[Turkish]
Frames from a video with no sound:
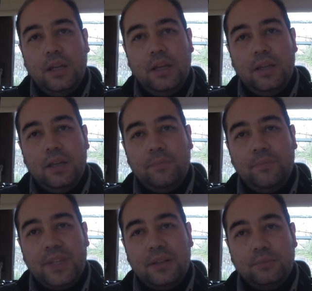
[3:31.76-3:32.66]
E,
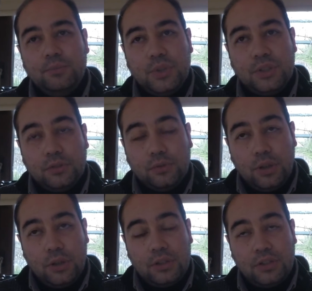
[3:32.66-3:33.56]

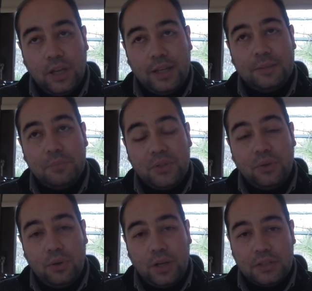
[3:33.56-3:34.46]
e, şayet bir
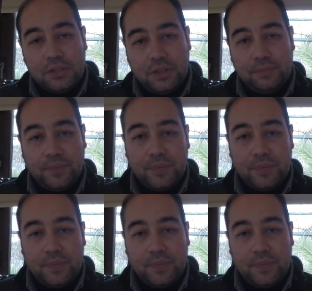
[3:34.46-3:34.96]
öğrenci